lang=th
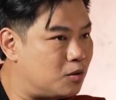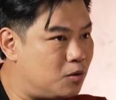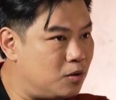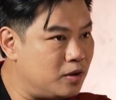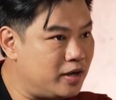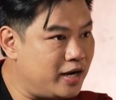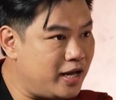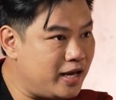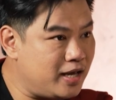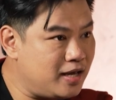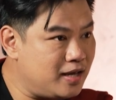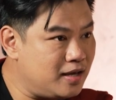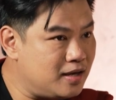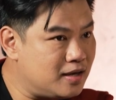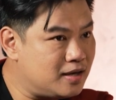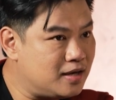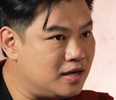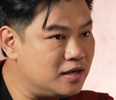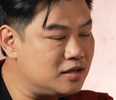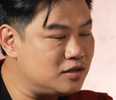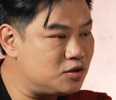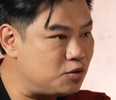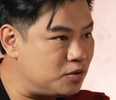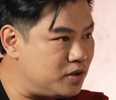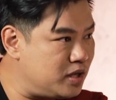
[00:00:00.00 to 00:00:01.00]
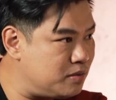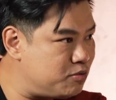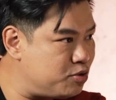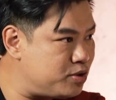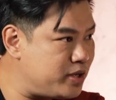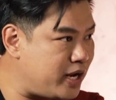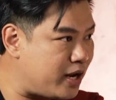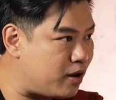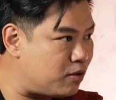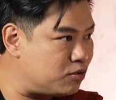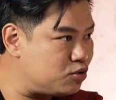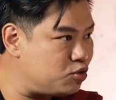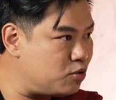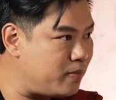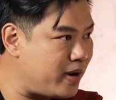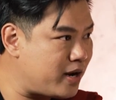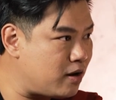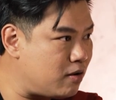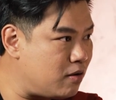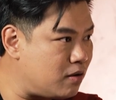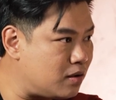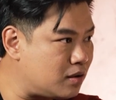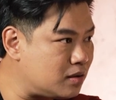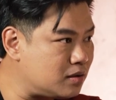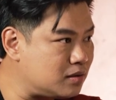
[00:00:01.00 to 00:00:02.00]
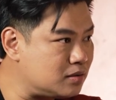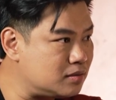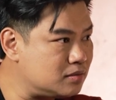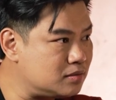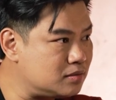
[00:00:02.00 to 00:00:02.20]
คุณได้ขึ้นสู่ทีมชุดใหญ่ของทูแบงคอก